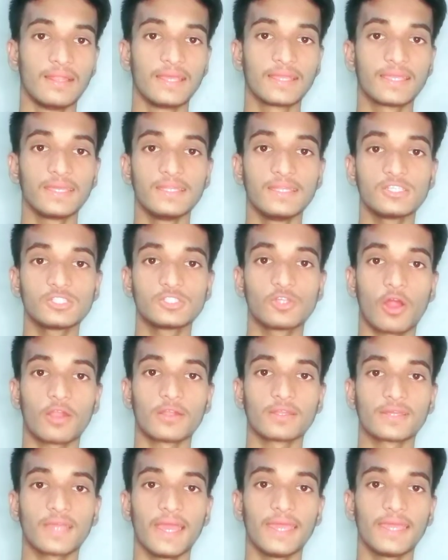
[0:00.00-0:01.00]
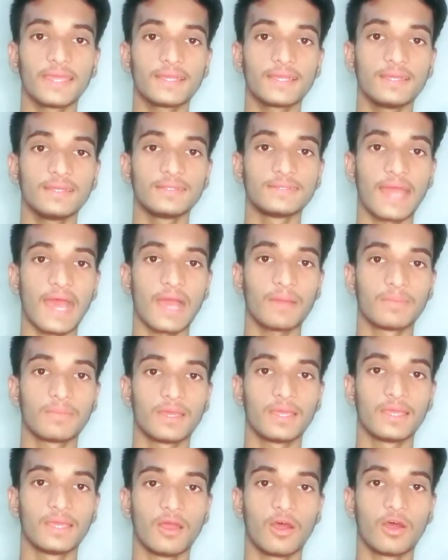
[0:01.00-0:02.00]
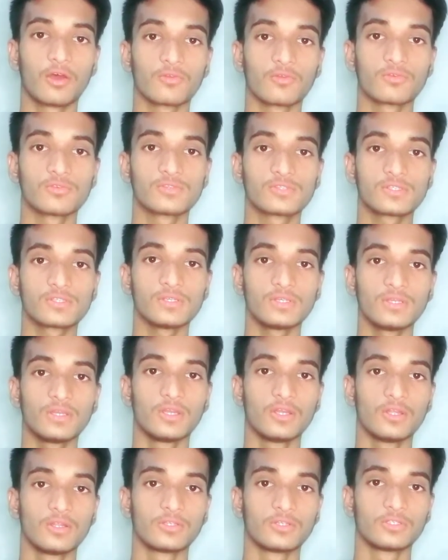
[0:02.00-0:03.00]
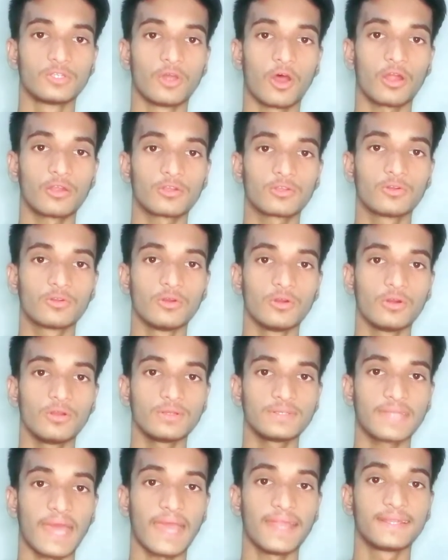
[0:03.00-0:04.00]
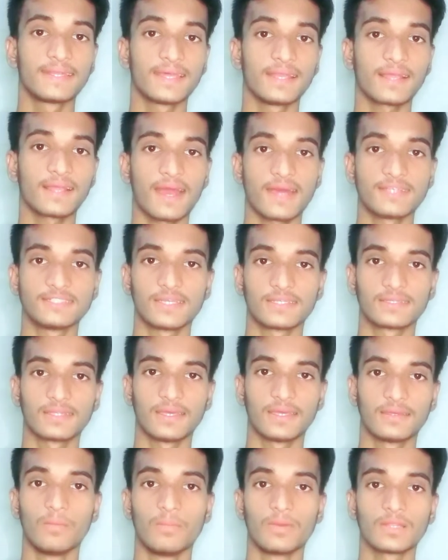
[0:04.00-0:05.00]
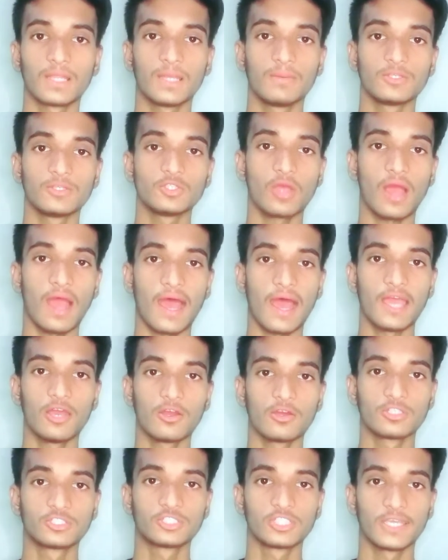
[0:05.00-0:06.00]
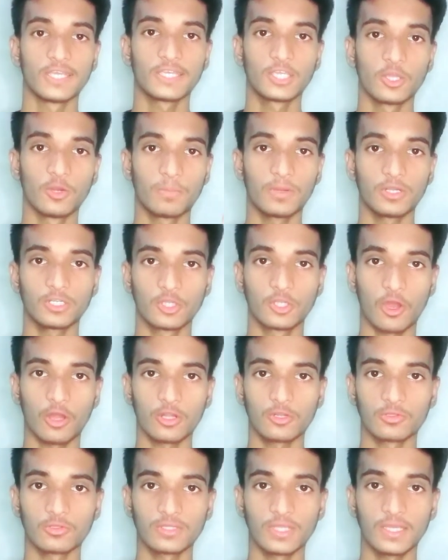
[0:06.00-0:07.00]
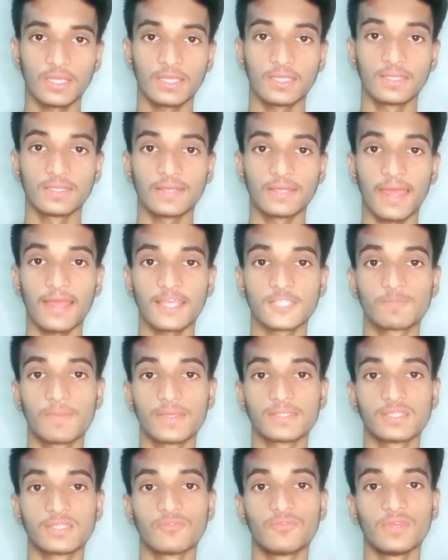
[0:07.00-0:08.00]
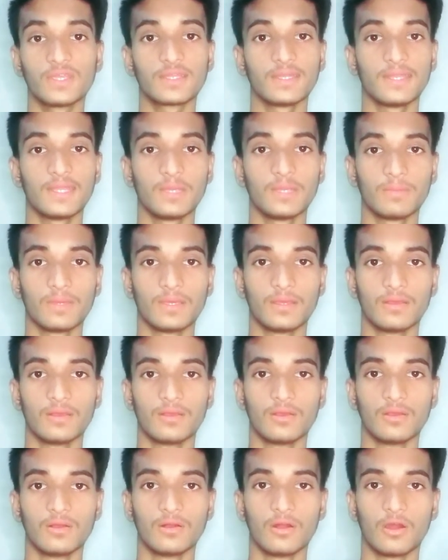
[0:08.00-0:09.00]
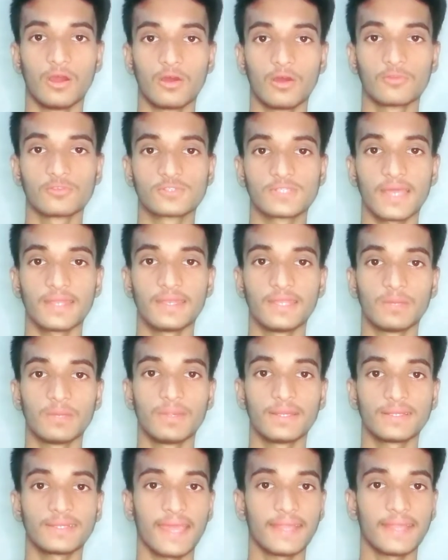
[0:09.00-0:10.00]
लेकिन इस डॉट का एक नाम है और उस डॉट को टाइटल कहा जाता है मतलब ये जो आई और जे के ऊपर डॉट होते हैं इनका एक स्पेसिफिक नेम है और उसका नेम है